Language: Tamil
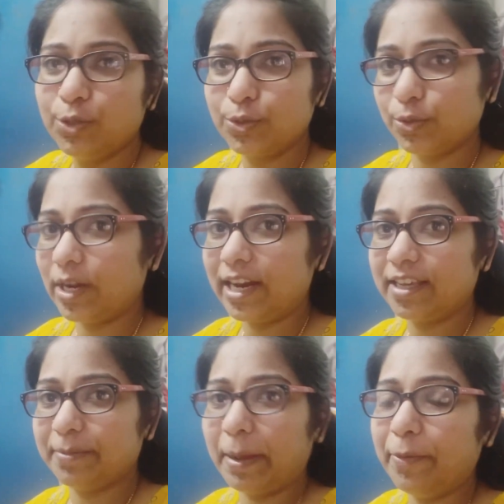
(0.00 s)
ஸோ
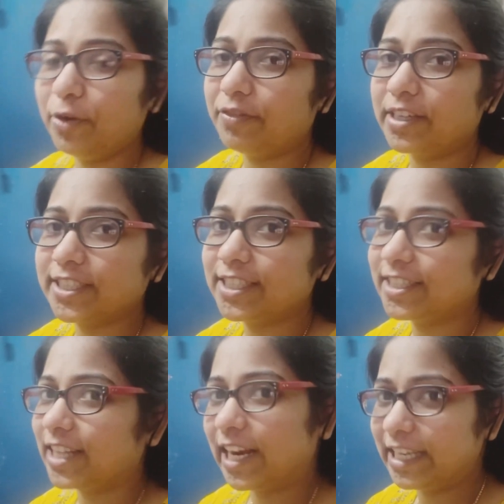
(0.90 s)
நாளைக்கு பாப்பாவோட
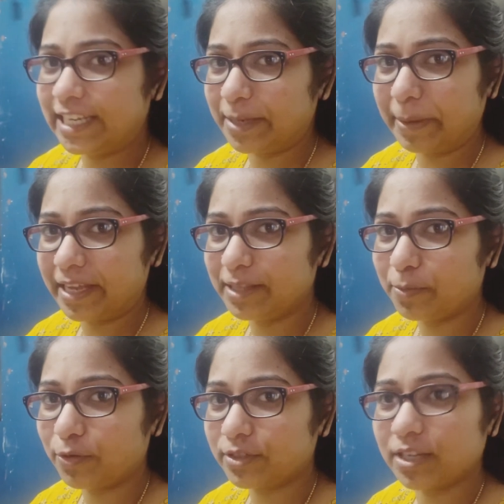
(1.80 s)
ஃபங்க்ஷன்றதுனால இன்றைக்கி மெஹந்தி
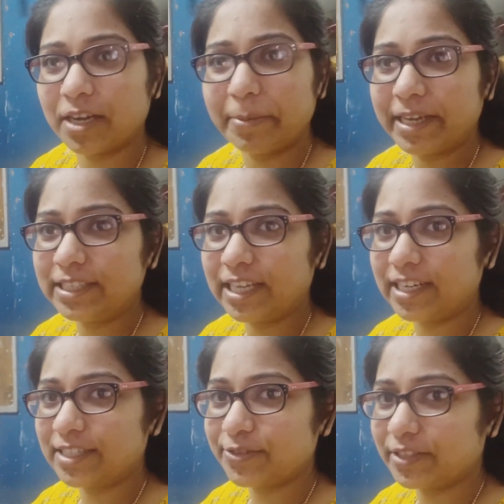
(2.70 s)
போடுறதுக்காக மெஹந்தி
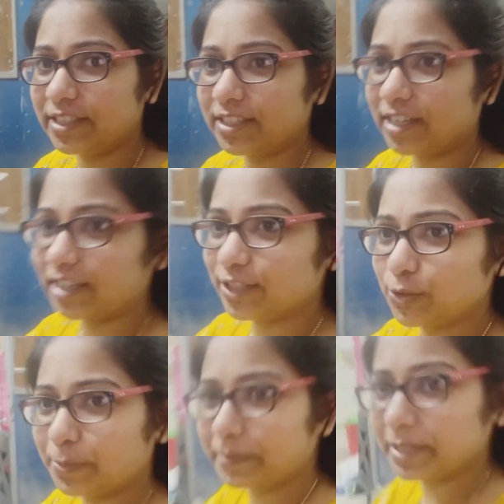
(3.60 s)
ஆர்டிஸ்ட் வந்திருக்காங்க ஸோ
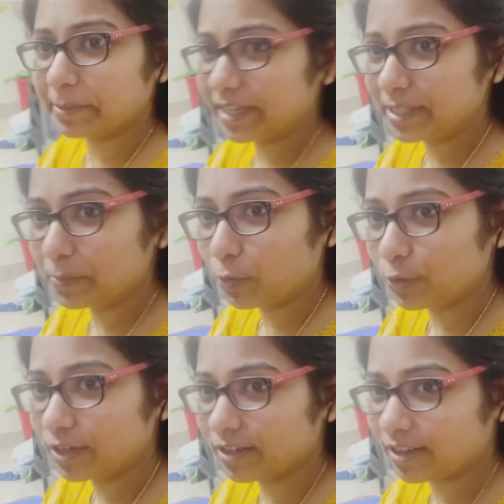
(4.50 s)
இப்போ தான் மெஹந்தி
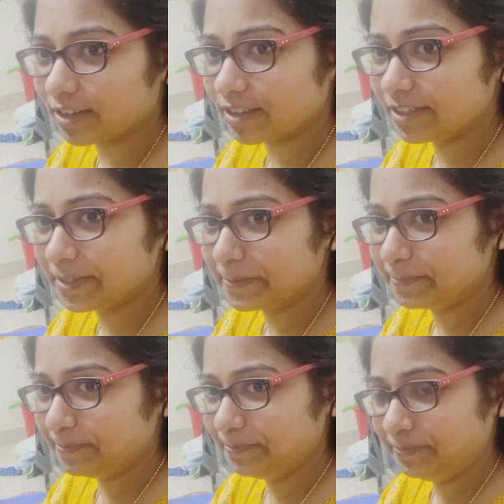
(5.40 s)
போட்டுட்ருக்காங்க
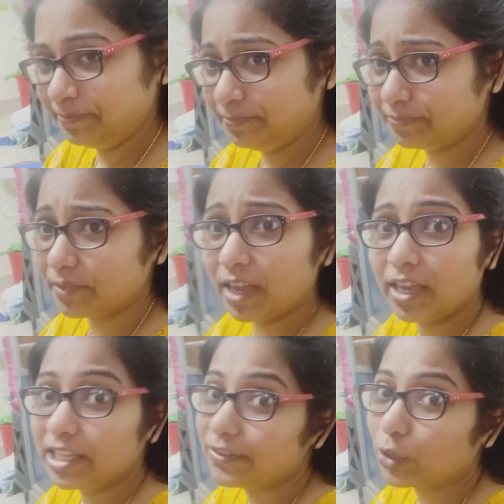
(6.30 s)

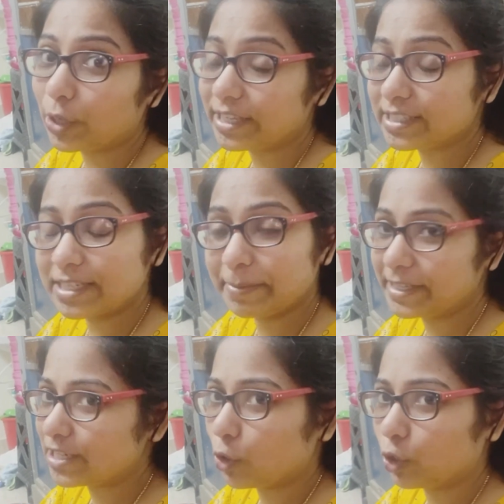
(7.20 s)
உங்களோட இன்ஸ்டா
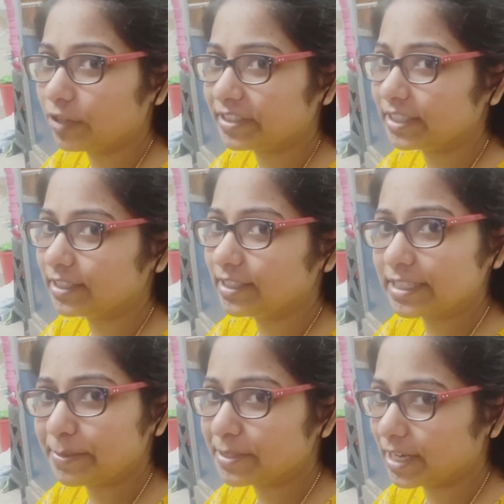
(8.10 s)
நான் அவங்களுக்கு வந்து
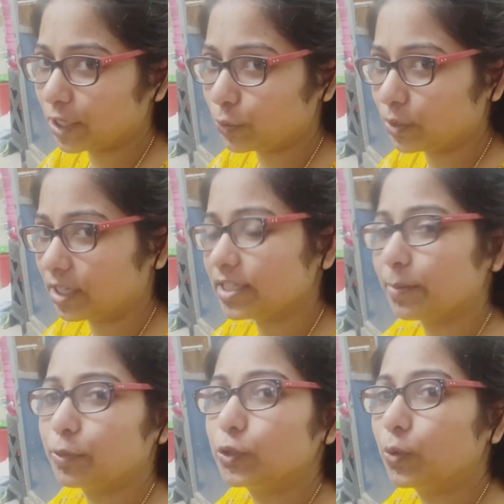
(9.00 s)
டிஸ்கிரிப்ஷனில் கொடுக்குறேன்
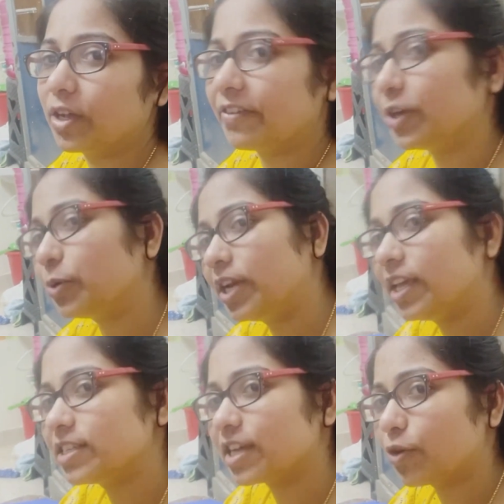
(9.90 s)
சப்போஸ் உங்களுக்கு வேணும்னா
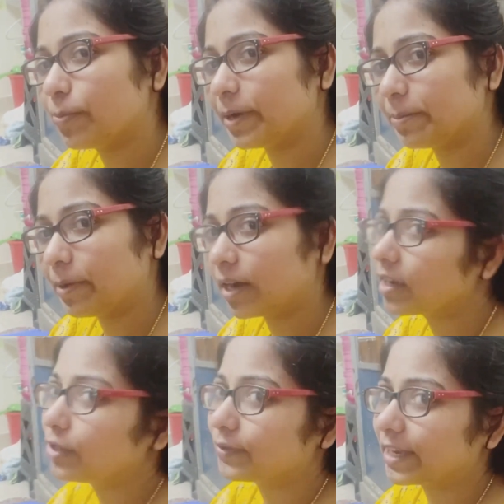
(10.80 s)
நீங்கள் செக் அவுட் பண்ணி
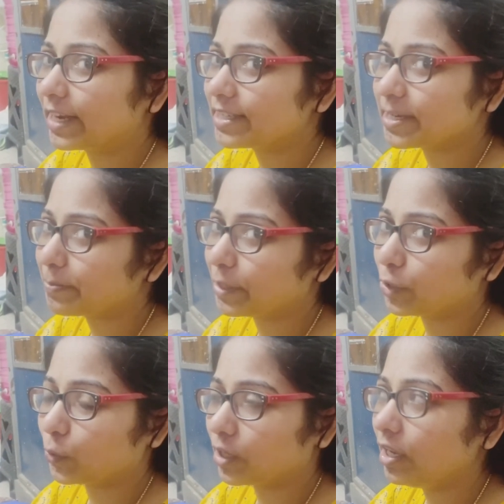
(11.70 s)
பாருங்கள் கிட்டே செக்
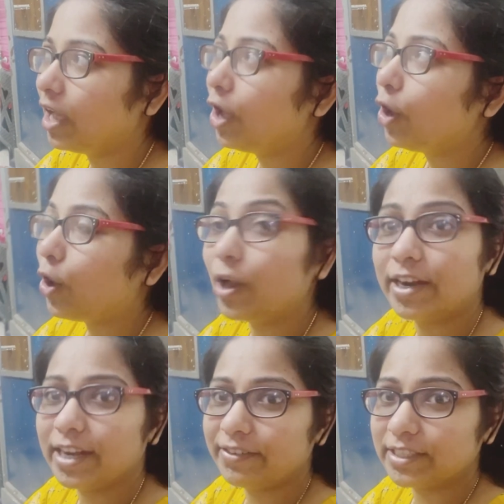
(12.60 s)
பண்ணிக்கோங்க
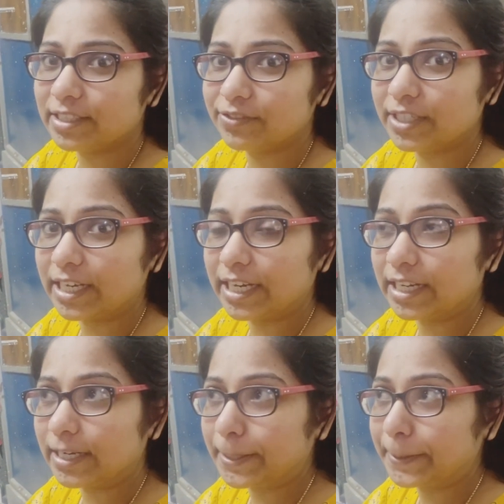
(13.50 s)
ஆல்ரெடி வந்து கிட்டே
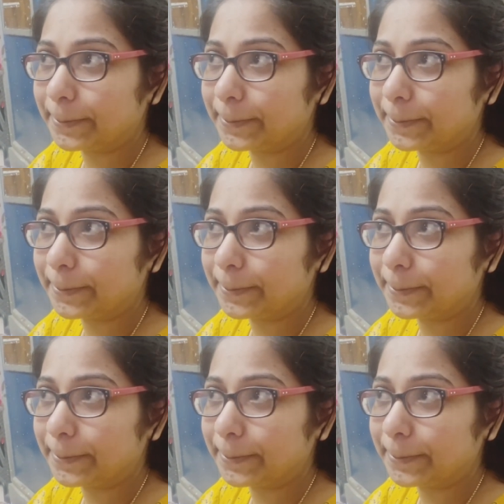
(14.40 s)
நான்